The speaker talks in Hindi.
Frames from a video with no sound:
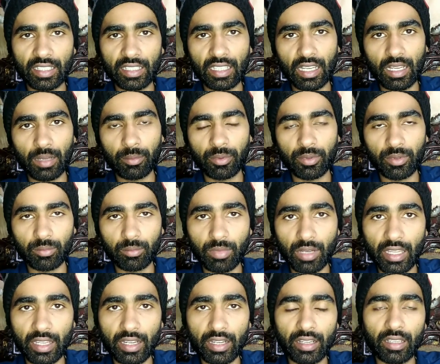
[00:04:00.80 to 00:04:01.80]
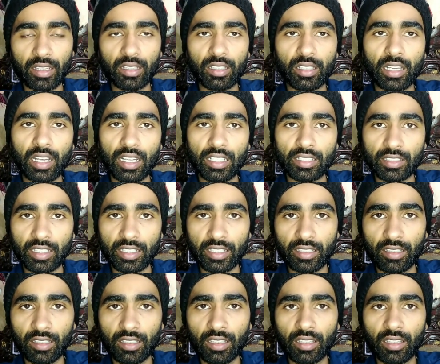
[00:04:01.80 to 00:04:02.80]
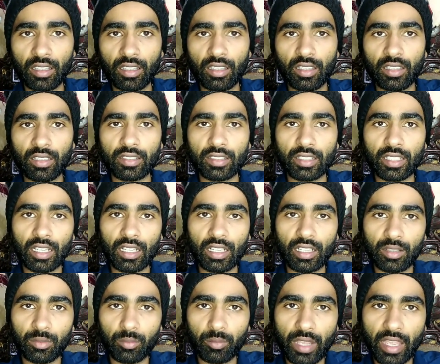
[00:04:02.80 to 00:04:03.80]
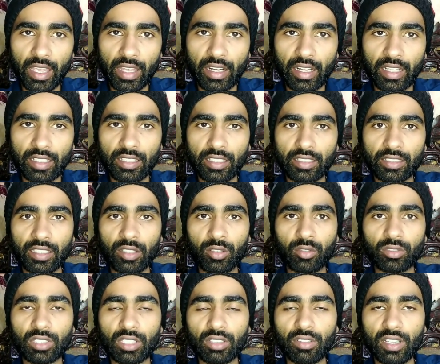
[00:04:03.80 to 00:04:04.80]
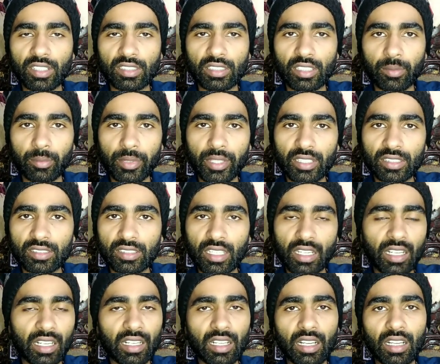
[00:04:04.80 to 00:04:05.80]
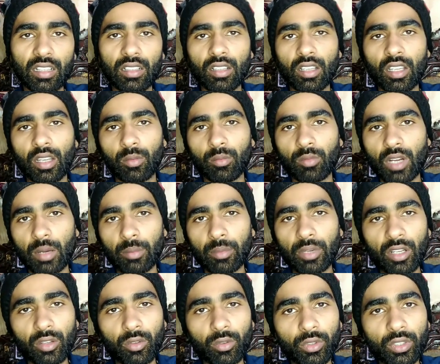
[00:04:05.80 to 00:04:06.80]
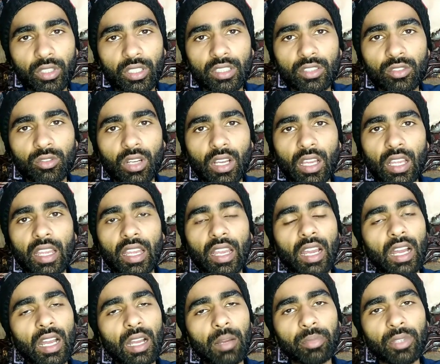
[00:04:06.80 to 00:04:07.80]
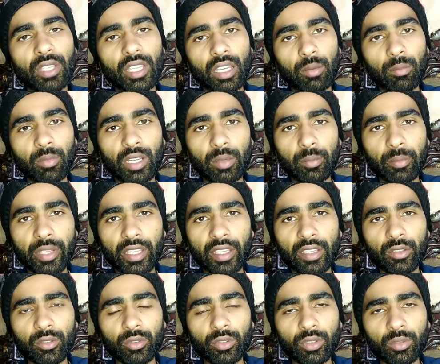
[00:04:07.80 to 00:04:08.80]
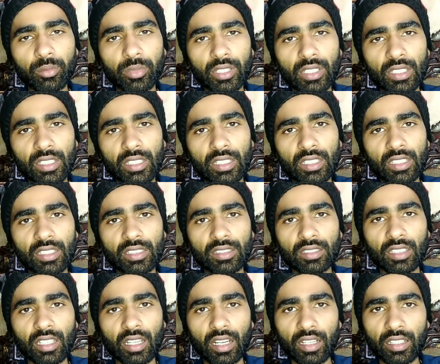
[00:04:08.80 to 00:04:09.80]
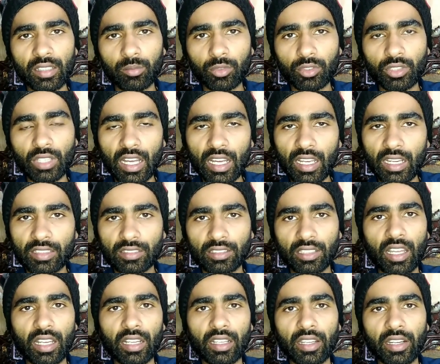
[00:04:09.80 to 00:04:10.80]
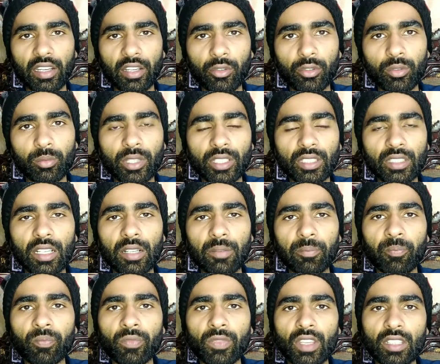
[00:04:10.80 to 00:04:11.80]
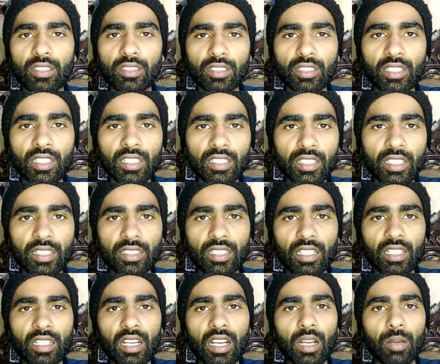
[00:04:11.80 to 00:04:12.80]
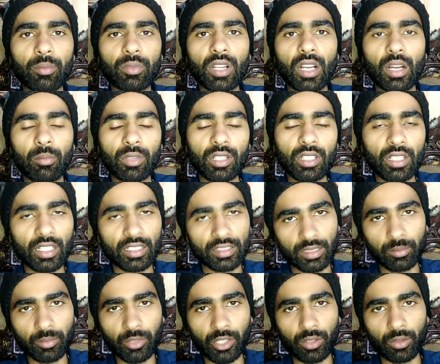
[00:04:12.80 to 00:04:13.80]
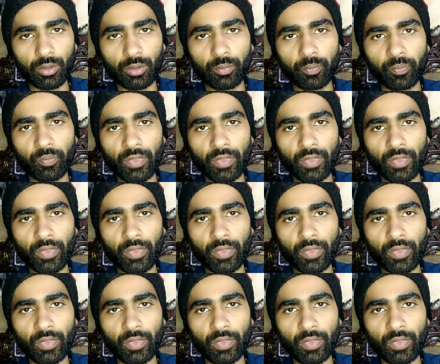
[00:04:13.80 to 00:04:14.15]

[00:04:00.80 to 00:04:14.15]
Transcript: कि आप बाहर आ जाएं या बाहर आ जाता है खुद दरवाज़े पे इस तरह का मामला कोई जो है आपके अमल में कोई भी इस तरह की मुदाखलत ना करे कोई बंदा जितनी देर तक आपका अमल ख़त्म ना हो